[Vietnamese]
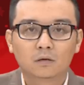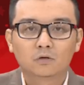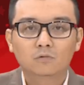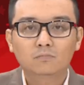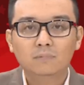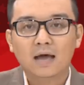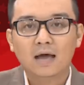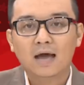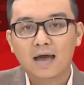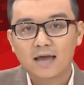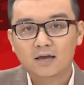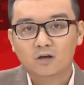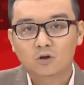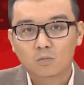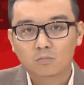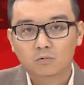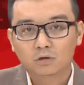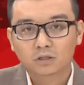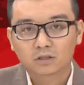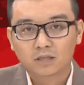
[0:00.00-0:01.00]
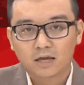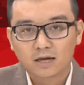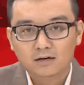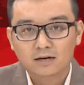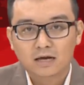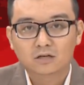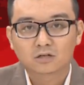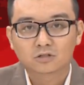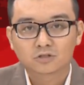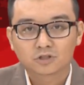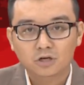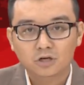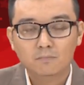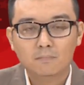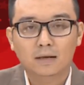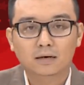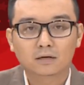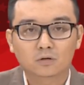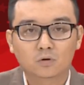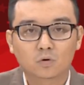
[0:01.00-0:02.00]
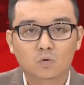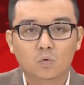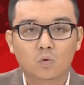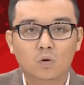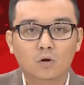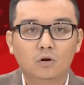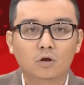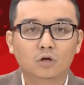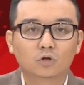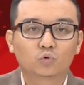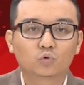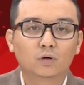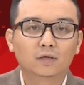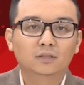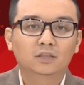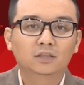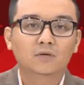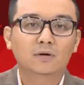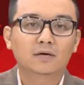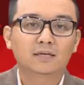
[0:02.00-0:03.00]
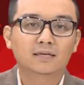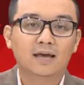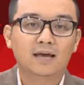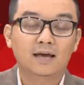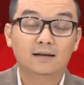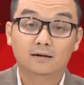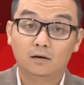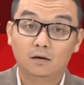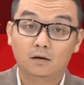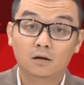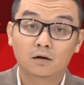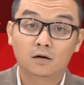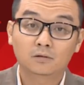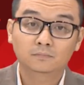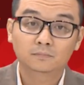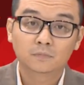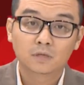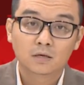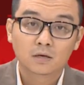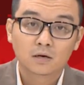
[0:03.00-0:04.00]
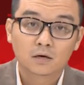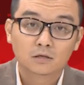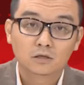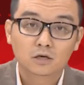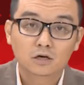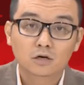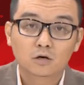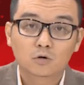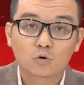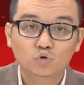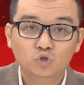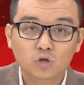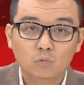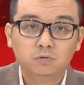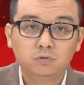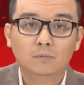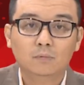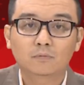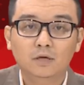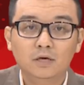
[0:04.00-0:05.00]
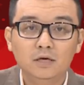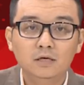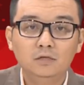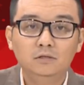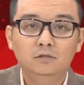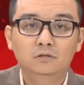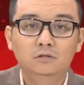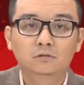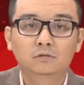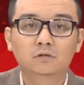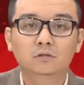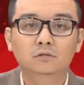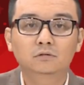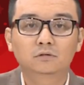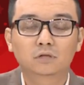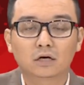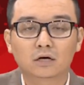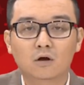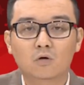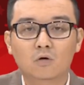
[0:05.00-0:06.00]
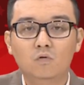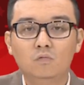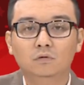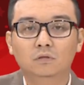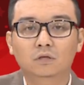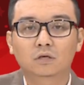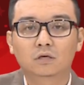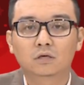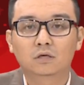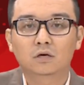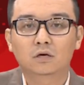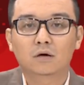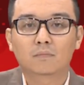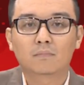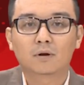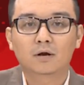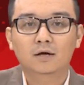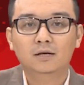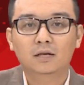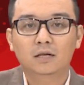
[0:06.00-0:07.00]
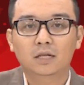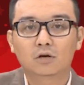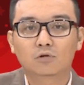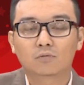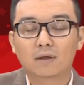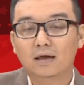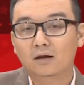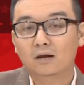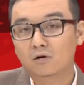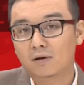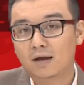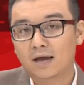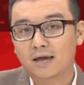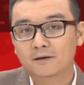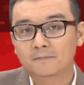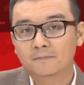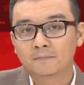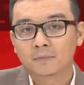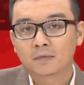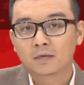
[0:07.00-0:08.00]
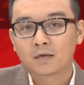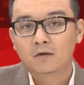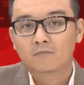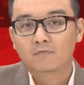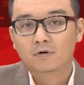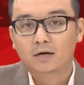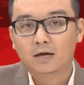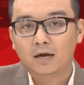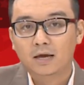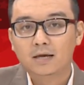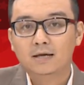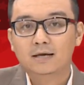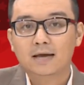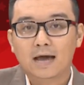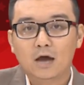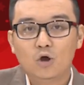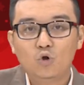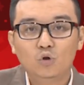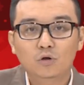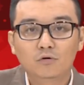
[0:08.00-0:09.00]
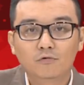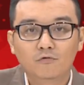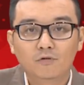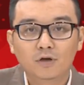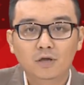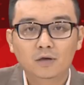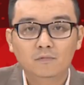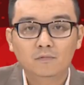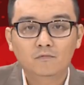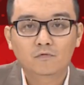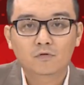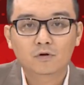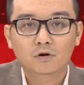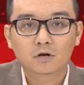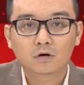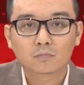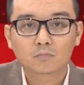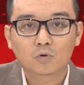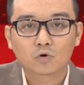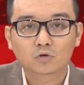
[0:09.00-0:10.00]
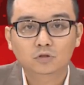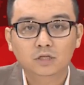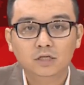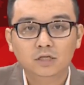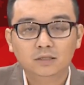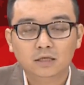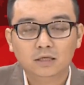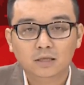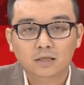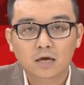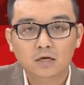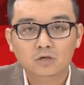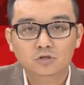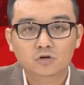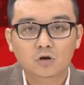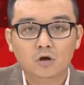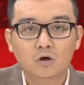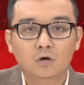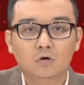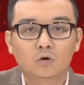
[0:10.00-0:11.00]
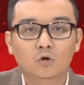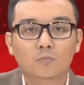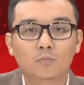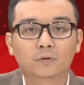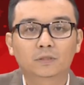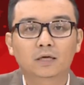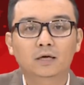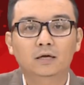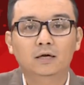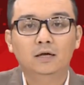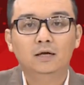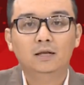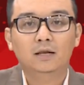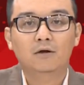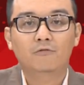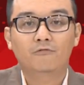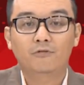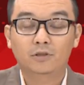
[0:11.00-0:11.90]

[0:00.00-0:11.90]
Chúng ta ai cũng có thể thấy rằng sức mạnh của đội tuyển Tây Ban Nha là rất lớn, nhưng cú sốc tâm lý trước trận đấu thì à, mới là điều đáng lo ngại. Và kể cả huấn luyện viên vừa được bố trí thay thế cho Lopetegui là